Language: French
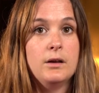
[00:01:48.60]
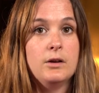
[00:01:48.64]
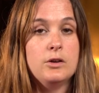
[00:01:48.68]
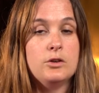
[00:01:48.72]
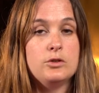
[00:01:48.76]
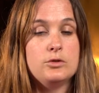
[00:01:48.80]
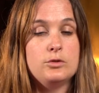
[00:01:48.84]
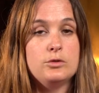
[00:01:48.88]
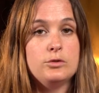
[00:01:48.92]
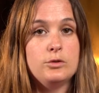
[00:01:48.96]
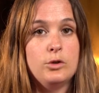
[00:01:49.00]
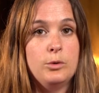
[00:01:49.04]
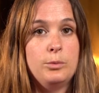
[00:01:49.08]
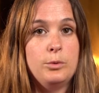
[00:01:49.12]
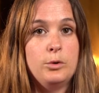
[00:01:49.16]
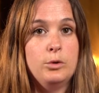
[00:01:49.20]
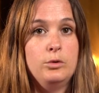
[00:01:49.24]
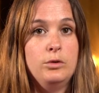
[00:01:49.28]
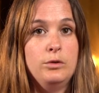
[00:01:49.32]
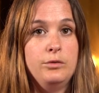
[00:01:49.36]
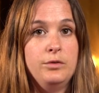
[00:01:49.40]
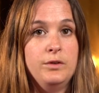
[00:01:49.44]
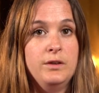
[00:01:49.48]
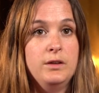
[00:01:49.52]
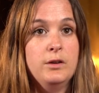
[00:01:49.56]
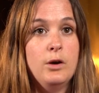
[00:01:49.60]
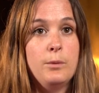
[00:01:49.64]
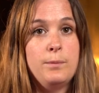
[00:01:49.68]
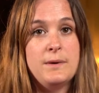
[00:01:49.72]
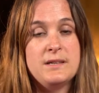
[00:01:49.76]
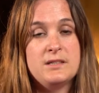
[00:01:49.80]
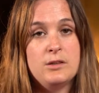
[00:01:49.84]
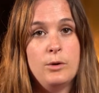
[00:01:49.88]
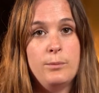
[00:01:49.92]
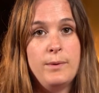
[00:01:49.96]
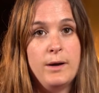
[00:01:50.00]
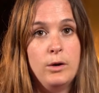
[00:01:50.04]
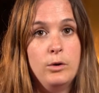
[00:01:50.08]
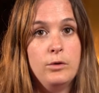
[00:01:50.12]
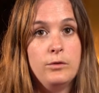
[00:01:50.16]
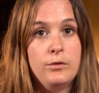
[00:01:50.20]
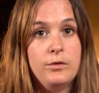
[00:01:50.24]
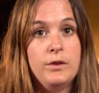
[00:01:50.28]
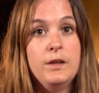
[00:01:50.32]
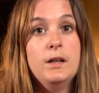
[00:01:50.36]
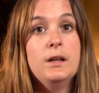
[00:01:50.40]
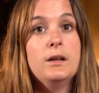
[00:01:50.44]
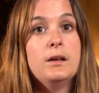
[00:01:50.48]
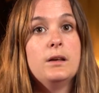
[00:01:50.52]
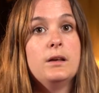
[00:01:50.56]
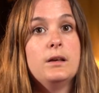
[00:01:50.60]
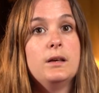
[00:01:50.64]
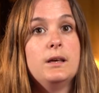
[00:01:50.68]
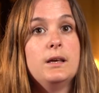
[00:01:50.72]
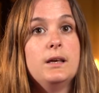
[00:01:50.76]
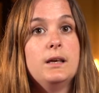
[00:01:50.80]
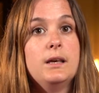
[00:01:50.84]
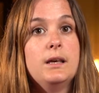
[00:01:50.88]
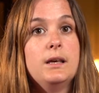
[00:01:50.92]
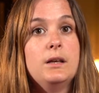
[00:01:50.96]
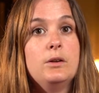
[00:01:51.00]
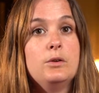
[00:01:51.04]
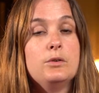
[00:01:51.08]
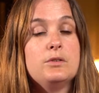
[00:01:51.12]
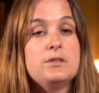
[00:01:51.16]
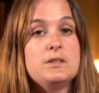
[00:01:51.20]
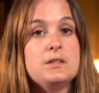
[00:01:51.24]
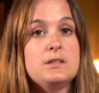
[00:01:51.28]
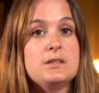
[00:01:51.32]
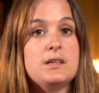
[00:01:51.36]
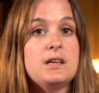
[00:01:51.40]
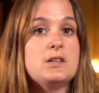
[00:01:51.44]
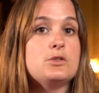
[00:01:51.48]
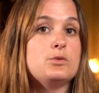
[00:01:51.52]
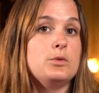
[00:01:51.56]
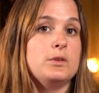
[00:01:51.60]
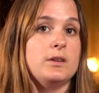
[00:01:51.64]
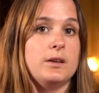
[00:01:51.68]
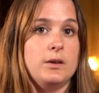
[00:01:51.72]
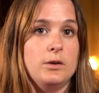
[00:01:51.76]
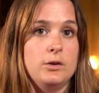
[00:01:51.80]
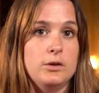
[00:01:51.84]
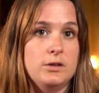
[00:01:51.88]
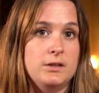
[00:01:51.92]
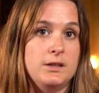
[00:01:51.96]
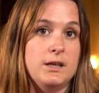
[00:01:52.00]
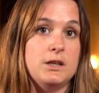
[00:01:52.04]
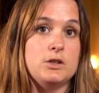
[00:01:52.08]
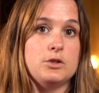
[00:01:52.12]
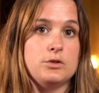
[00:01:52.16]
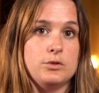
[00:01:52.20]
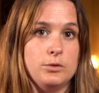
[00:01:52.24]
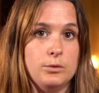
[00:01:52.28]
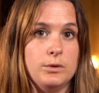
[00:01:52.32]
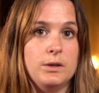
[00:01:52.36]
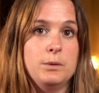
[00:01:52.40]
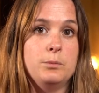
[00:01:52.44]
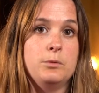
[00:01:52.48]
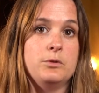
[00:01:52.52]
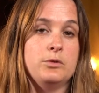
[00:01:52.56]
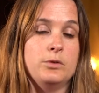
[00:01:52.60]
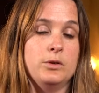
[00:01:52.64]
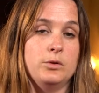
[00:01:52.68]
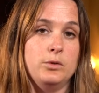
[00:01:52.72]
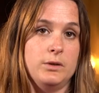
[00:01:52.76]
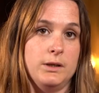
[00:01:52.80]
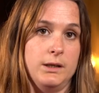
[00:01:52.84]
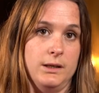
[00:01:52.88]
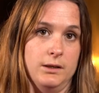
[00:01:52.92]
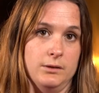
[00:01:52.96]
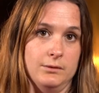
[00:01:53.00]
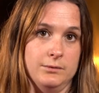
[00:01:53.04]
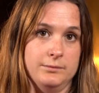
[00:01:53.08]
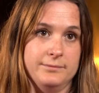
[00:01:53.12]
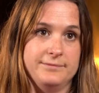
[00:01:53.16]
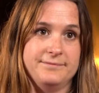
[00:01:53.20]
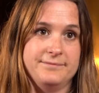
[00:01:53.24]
jusqu'au produit fini en passant par le fil et le tissage ou le tricotage selon les besoins du client.